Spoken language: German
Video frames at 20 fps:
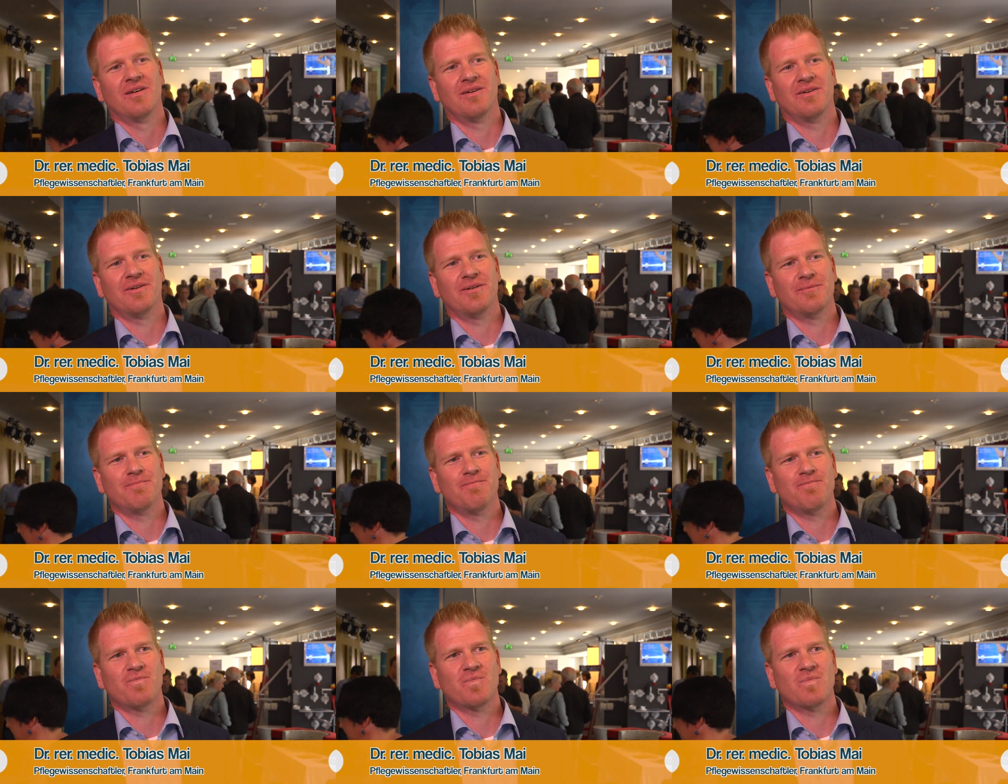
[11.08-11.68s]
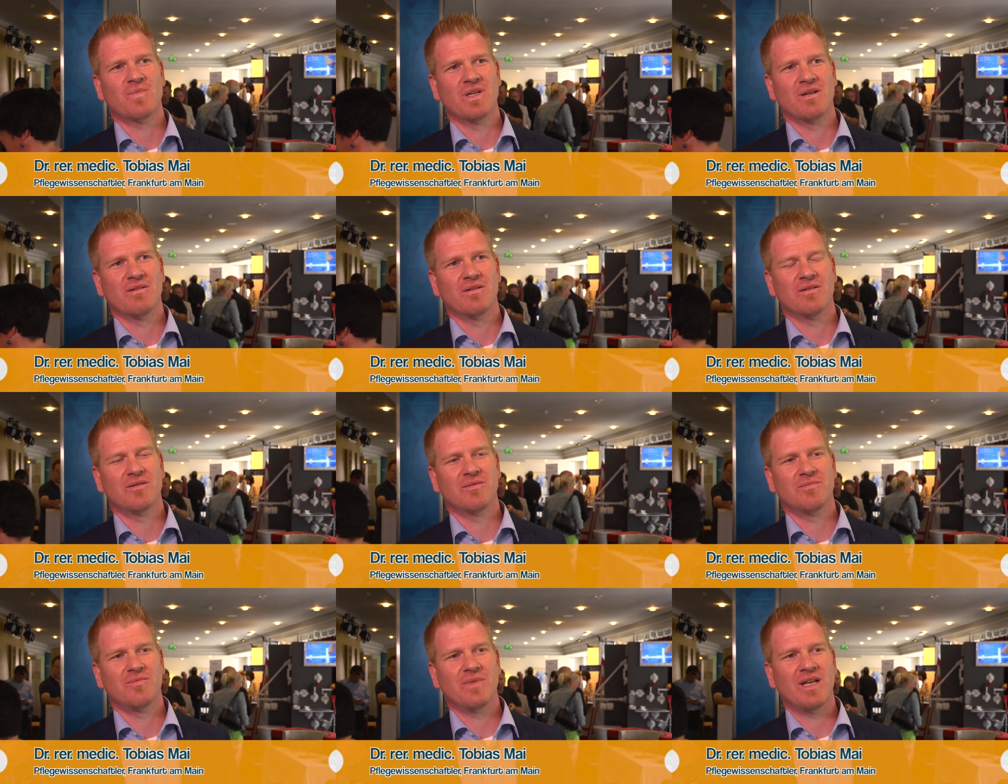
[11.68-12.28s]
ähm,
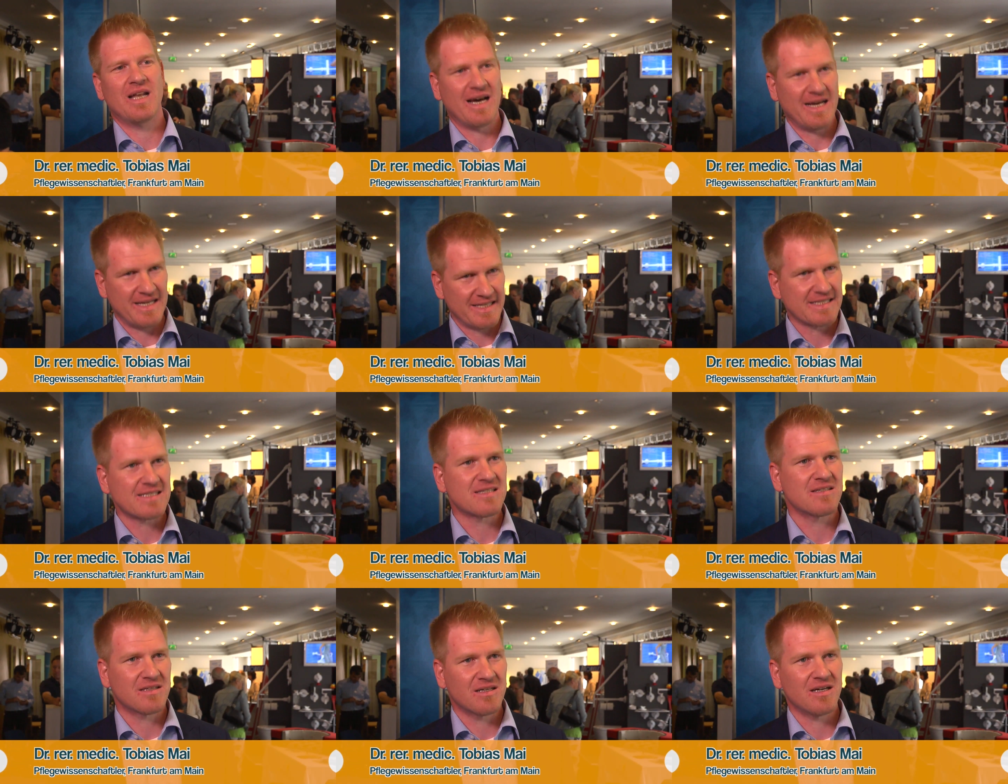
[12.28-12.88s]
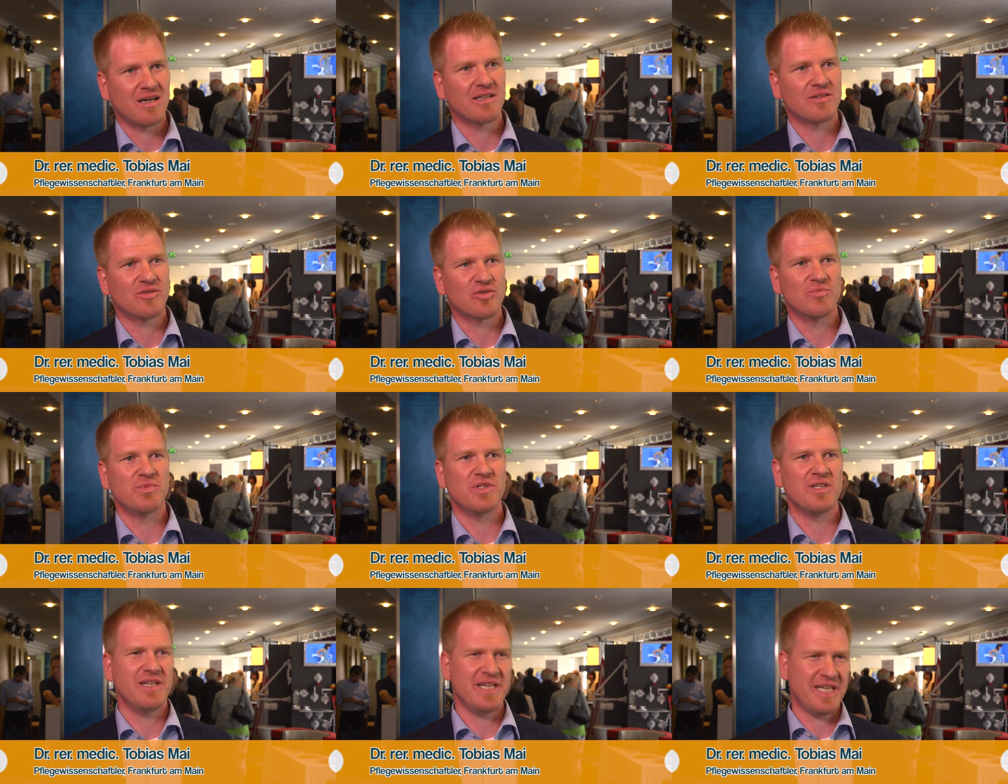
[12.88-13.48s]
ähm, leisten kann,
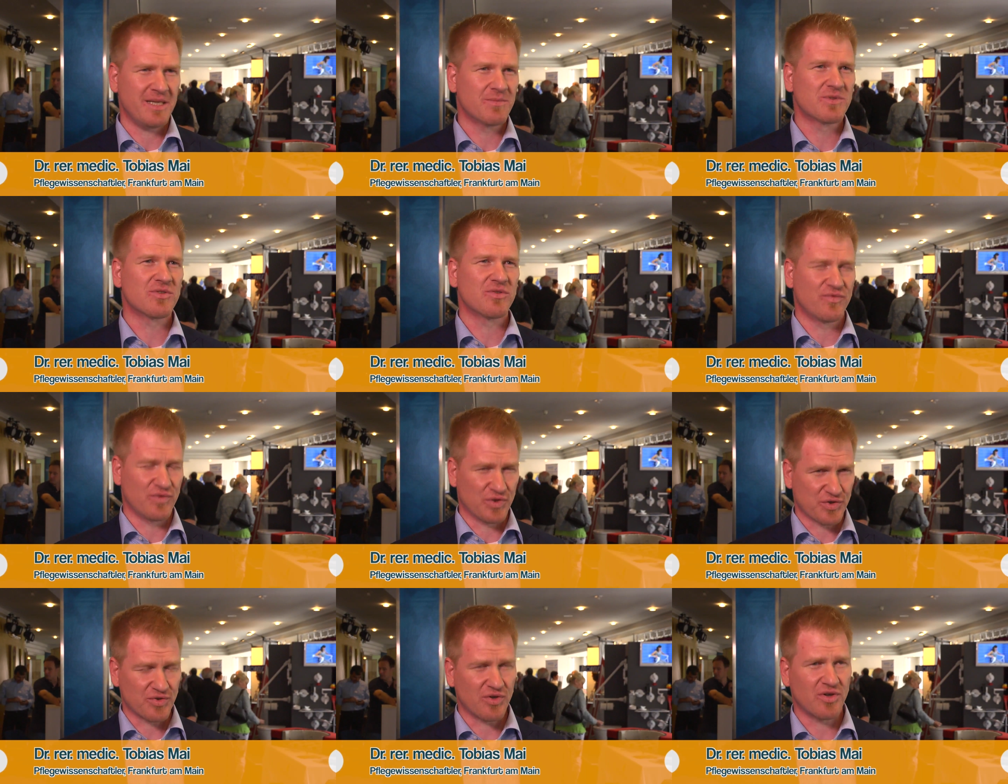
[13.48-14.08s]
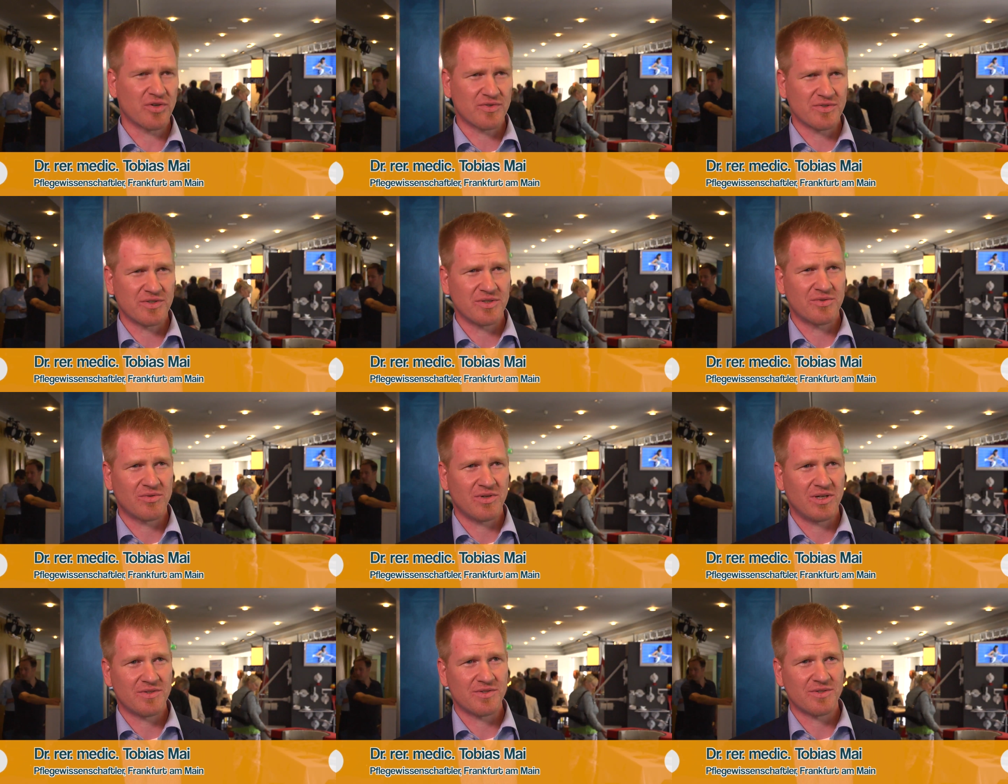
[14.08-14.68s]
um die Lebens- und
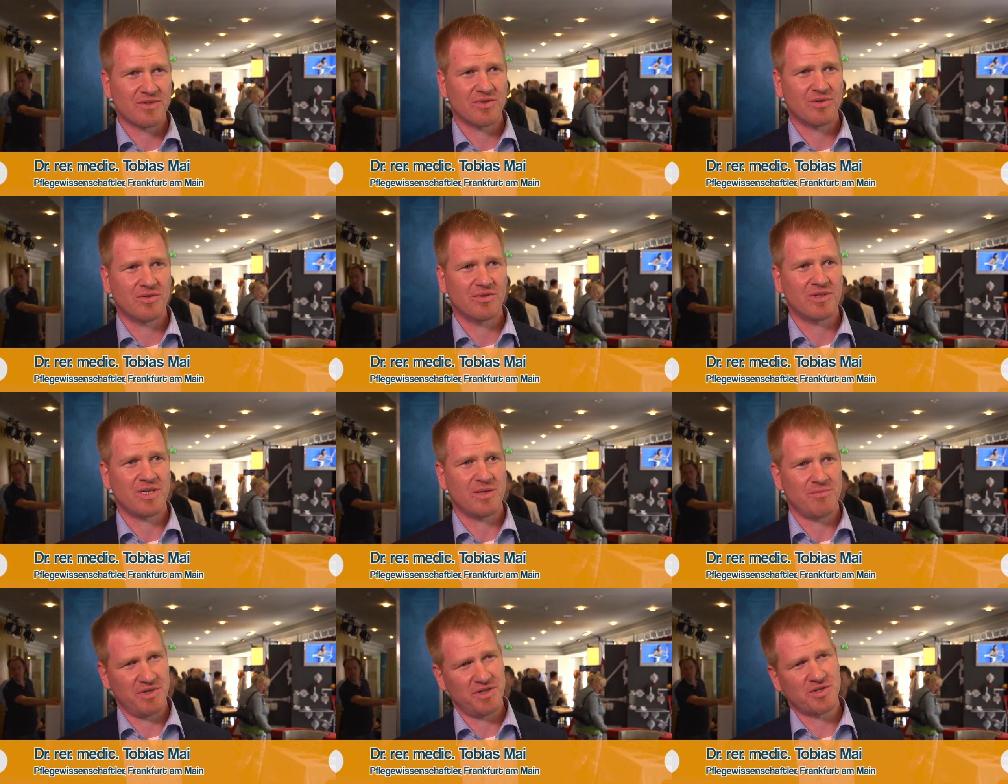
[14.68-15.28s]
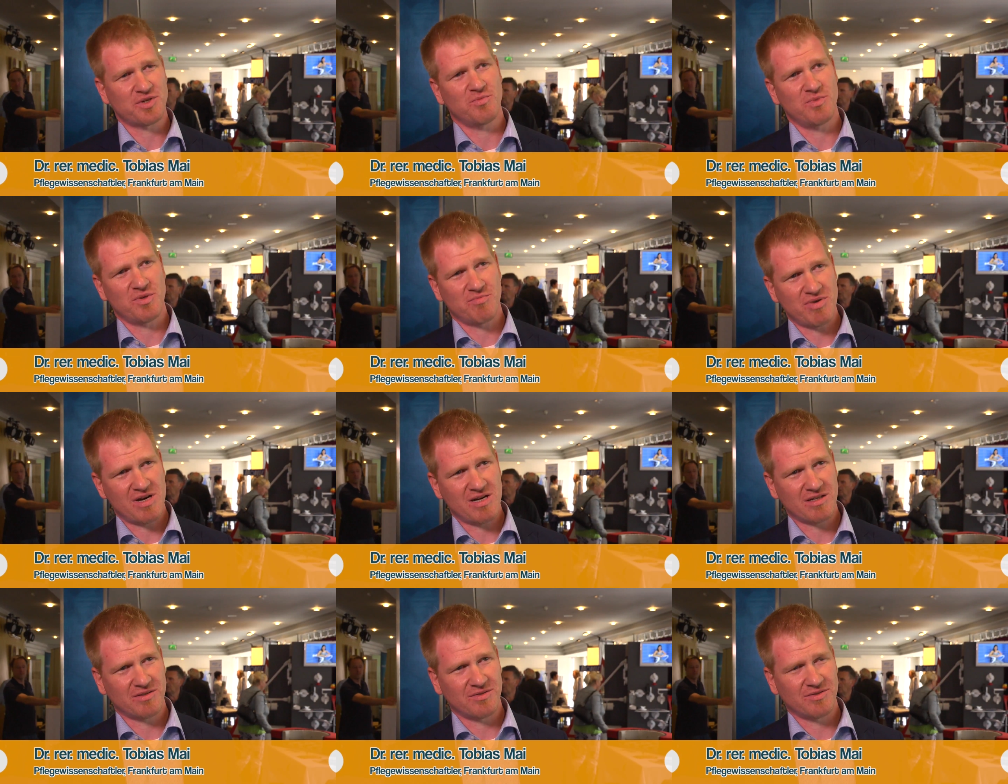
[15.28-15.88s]
Versorgungssituation der Menschen mit
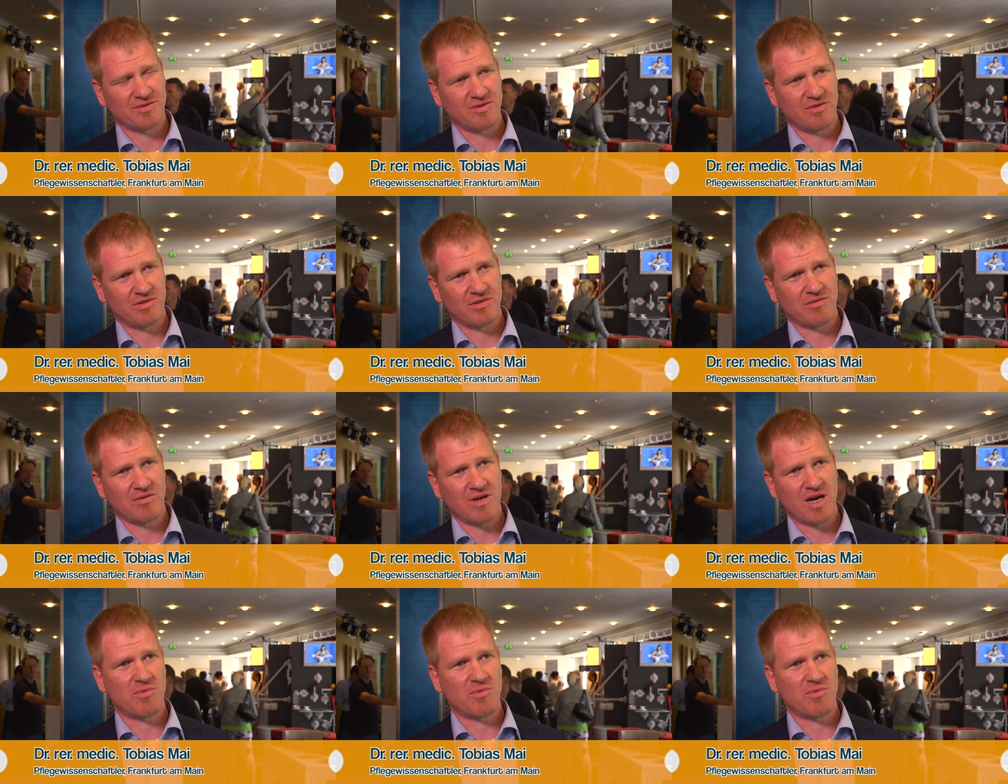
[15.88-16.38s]
Parkinson,